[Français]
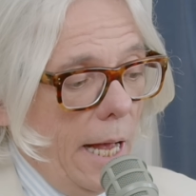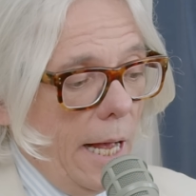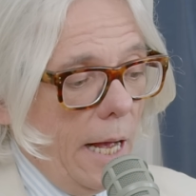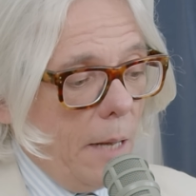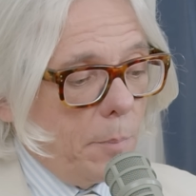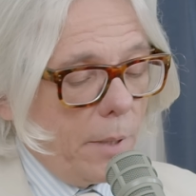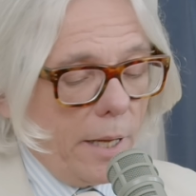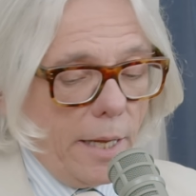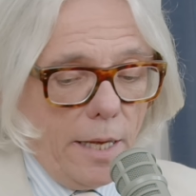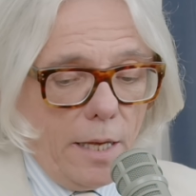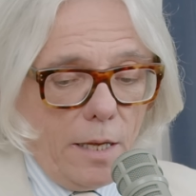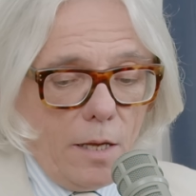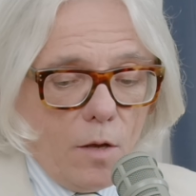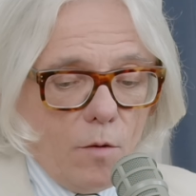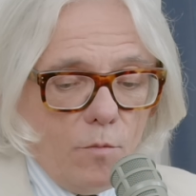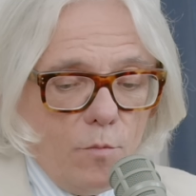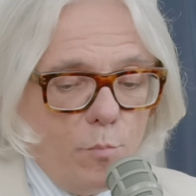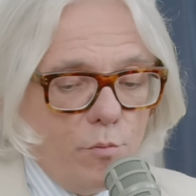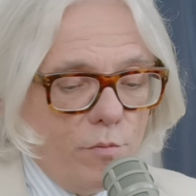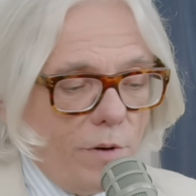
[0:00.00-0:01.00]
Après,
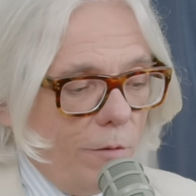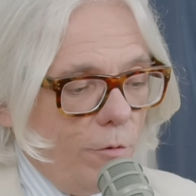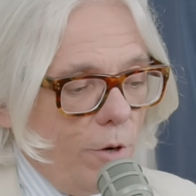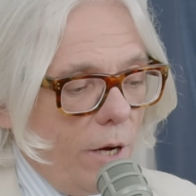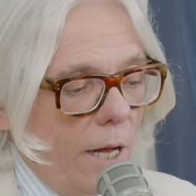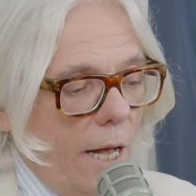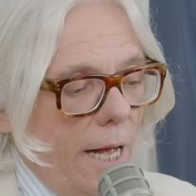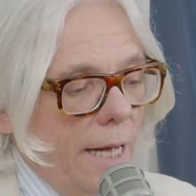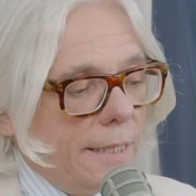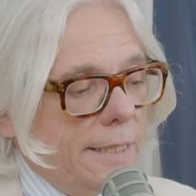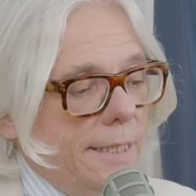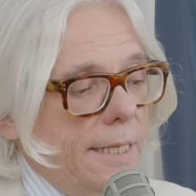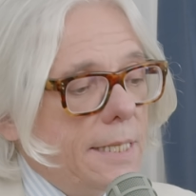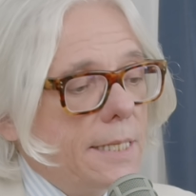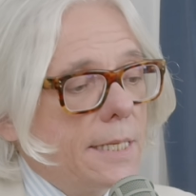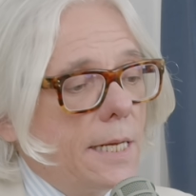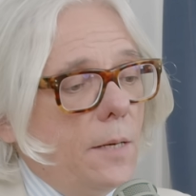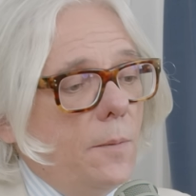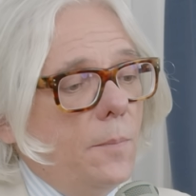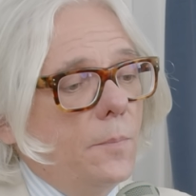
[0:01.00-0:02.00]
vous pouvez avoir un
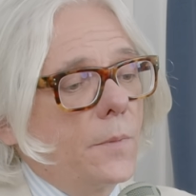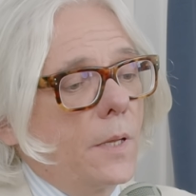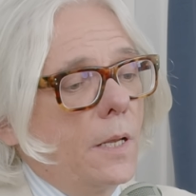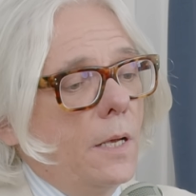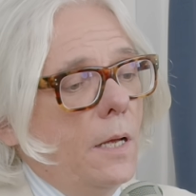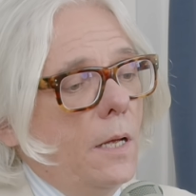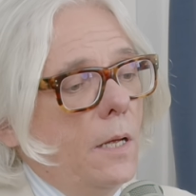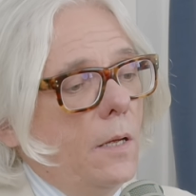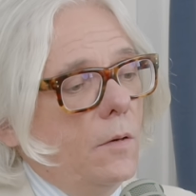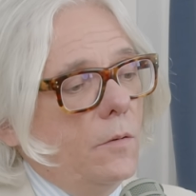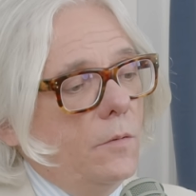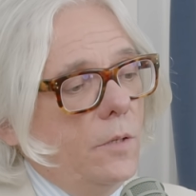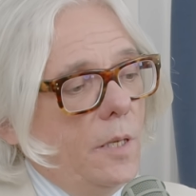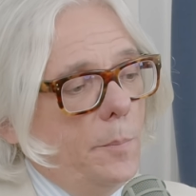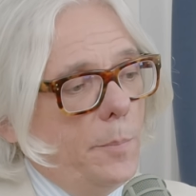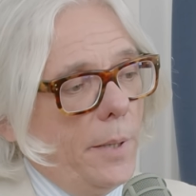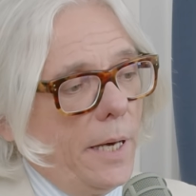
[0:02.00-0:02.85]
dessin voyez,